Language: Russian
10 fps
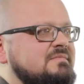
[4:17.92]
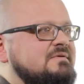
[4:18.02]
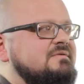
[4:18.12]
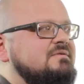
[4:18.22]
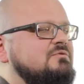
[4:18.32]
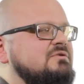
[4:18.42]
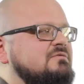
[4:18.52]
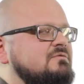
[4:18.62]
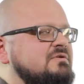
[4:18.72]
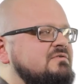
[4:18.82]
Да? И вот
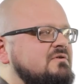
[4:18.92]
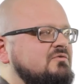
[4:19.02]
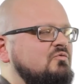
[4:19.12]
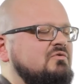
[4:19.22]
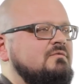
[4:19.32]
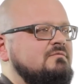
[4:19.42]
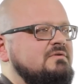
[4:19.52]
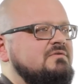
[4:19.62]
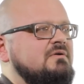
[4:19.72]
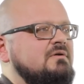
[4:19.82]
эта вот идея искусственного
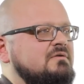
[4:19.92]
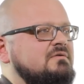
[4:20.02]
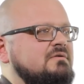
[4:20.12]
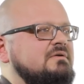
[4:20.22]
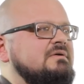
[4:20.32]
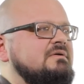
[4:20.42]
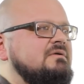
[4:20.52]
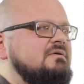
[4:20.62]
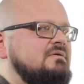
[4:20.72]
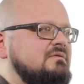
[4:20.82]
интеллекта да,
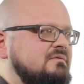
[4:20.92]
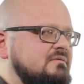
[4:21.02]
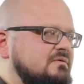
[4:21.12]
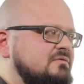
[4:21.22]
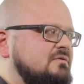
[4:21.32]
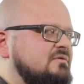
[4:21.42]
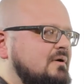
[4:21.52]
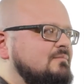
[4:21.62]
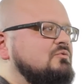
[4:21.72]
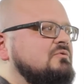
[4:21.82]
и, так сказать,
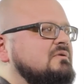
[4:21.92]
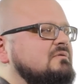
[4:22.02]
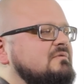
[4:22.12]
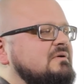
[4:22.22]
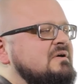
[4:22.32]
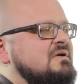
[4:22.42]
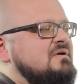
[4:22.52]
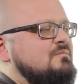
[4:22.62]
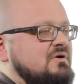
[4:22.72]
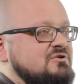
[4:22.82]
компьютерного
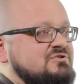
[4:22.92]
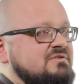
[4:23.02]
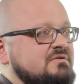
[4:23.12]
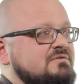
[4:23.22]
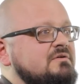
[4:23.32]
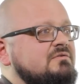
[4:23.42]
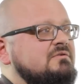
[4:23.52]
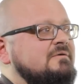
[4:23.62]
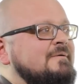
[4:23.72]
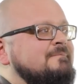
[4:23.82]
порождения
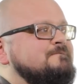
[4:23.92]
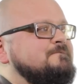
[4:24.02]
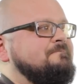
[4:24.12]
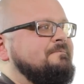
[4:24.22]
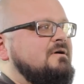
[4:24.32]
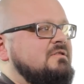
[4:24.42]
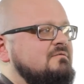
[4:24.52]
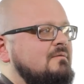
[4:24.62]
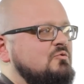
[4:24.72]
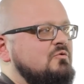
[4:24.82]
текста – она
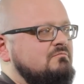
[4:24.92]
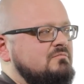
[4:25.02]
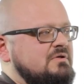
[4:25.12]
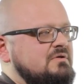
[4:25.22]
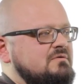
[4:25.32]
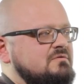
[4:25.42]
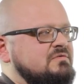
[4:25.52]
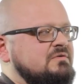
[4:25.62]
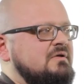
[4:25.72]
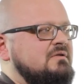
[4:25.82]
во многом и
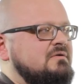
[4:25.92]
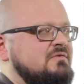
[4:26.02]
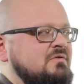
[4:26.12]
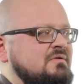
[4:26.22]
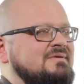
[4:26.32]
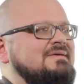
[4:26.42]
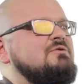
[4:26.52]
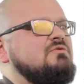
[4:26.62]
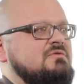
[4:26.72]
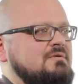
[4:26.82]
стала
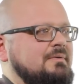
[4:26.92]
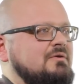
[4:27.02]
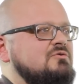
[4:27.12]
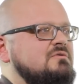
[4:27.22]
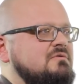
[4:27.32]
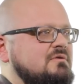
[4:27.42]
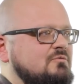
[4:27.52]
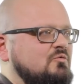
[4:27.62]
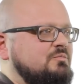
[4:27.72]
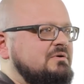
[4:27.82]
стратегической причиной
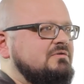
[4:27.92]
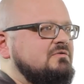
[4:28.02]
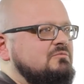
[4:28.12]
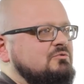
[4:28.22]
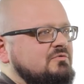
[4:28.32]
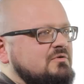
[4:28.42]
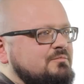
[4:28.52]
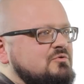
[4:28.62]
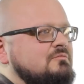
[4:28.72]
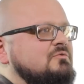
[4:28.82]
успеха семиотики,
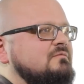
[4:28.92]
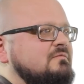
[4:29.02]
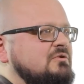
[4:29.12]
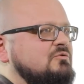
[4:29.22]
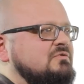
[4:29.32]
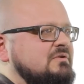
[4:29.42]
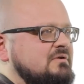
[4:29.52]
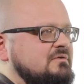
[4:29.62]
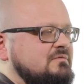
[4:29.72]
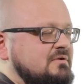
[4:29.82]
почему в нее
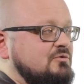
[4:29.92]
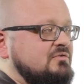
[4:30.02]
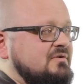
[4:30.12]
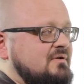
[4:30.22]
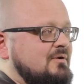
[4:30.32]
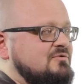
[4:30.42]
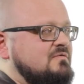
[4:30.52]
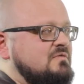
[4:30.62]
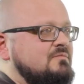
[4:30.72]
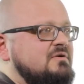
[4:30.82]
стали, на нее стали
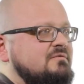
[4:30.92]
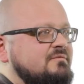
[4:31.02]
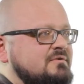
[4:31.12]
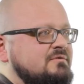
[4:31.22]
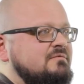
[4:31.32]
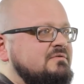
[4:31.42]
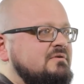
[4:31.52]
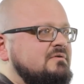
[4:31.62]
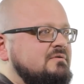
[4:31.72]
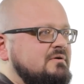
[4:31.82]
обращать внимание, вкладывать
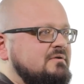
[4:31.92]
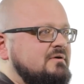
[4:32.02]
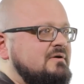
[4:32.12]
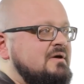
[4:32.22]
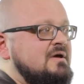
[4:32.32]
деньги и так далее.